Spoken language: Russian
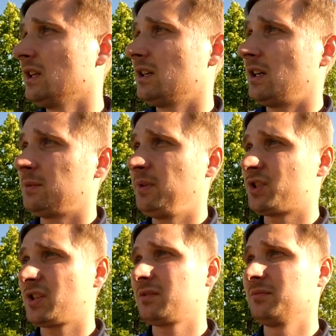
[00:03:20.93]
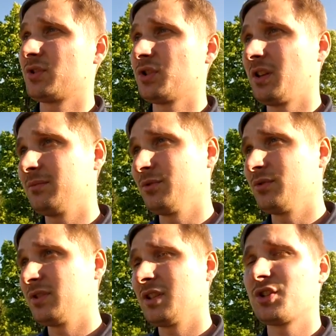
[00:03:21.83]
от печки начинаем, то
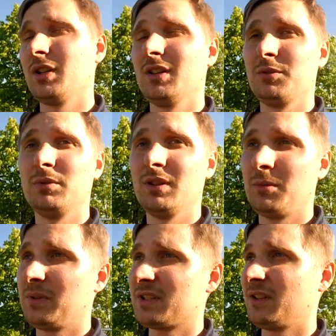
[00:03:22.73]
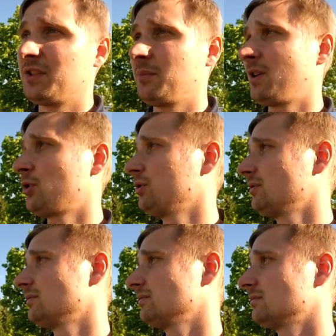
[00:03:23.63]
есть изначально надо было нам поставить оборону,
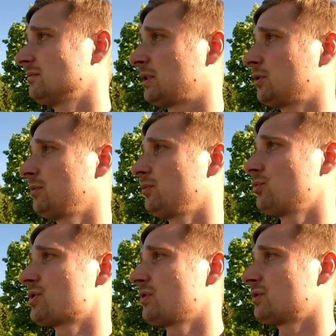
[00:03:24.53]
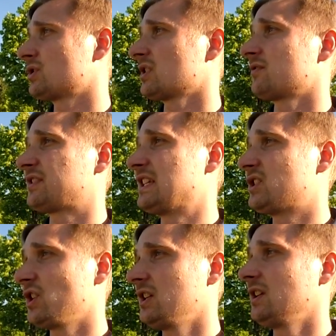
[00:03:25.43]
Потом мы уже вот сейчас в ну,
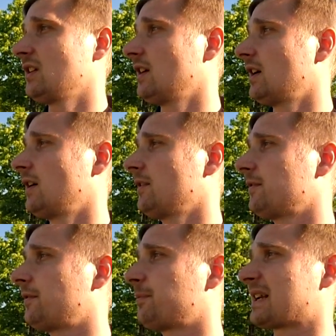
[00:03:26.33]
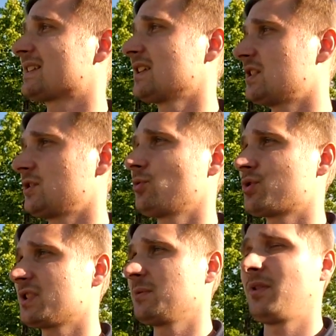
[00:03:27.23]
течение, а, в процессе
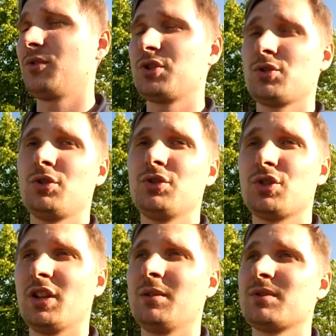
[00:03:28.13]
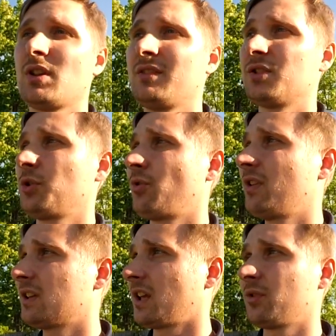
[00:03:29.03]
уже самого сезона начинаем ставить игру в
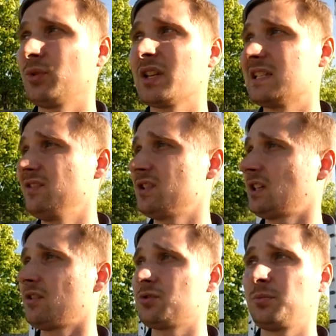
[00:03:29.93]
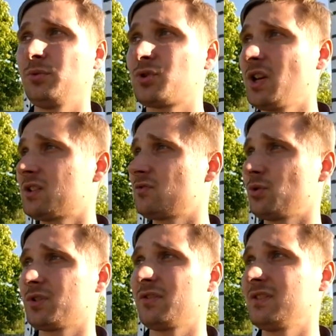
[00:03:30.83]
атаке. У нас не всегда все получается,
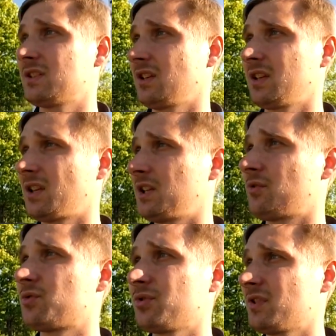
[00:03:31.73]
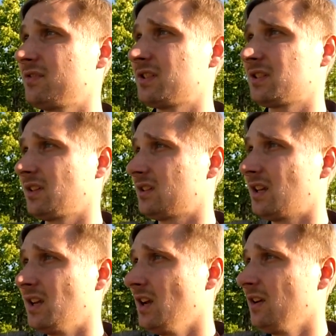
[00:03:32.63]
все зависит и от кадров, все зависит и от
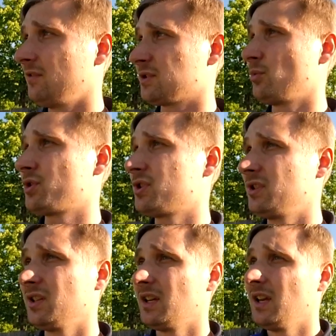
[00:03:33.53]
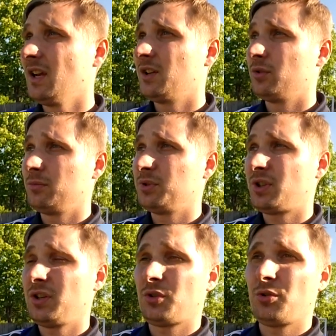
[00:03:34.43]
возможностей. Но мы
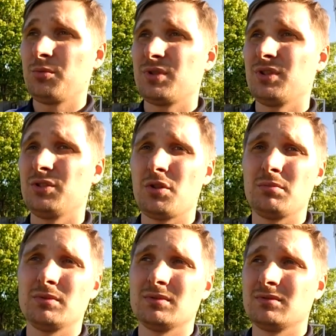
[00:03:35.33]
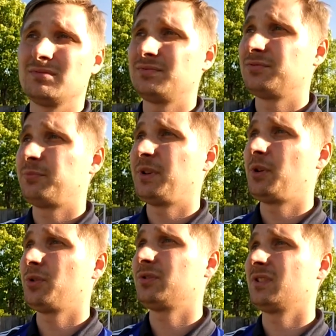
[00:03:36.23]
тренируемся и идем э,
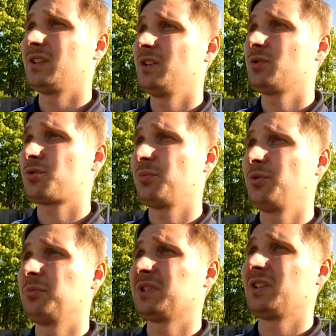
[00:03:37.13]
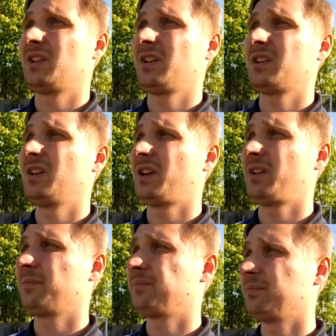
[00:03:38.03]
вперед. Надеюсь, что будем от игры к
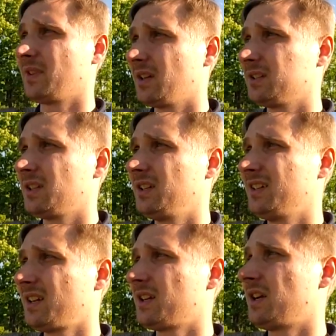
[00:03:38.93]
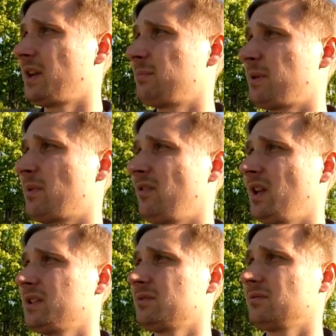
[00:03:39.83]
игре, э, от игры к игре
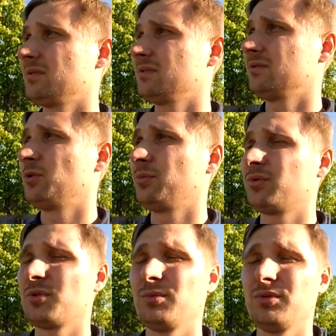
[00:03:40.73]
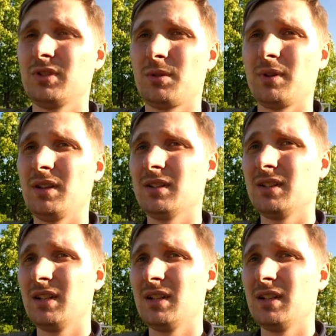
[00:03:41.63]
прибавлять. И думаю, все будет нормально.